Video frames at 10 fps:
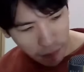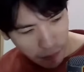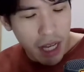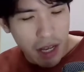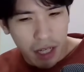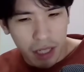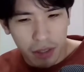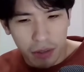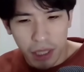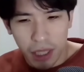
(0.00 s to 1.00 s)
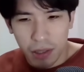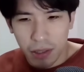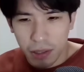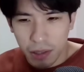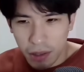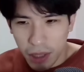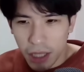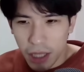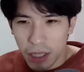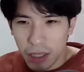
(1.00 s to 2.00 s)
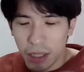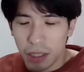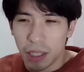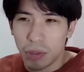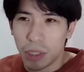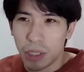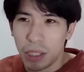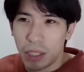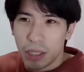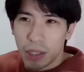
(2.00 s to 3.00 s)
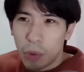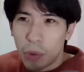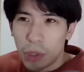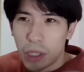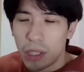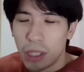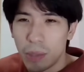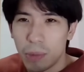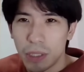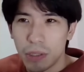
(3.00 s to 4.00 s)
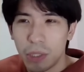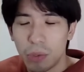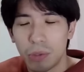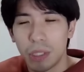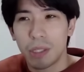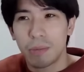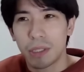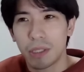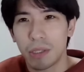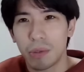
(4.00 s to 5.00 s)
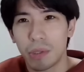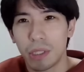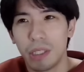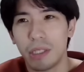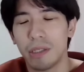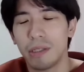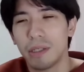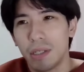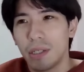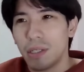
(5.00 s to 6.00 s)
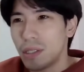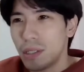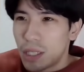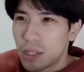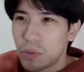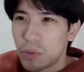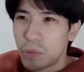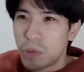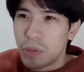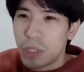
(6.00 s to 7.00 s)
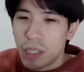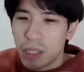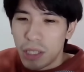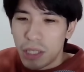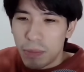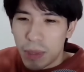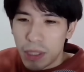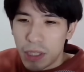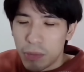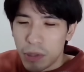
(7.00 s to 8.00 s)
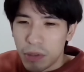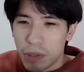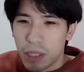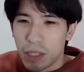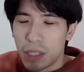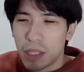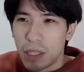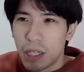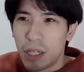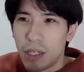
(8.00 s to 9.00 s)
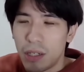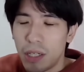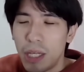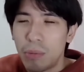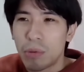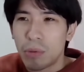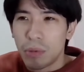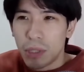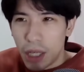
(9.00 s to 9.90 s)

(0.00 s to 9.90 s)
でレイカーズとサンズが対戦した時にオコギ出てますリトル出てますっていう時に誰がそのブルーガイに対してマッチアップするかってなったらレブロ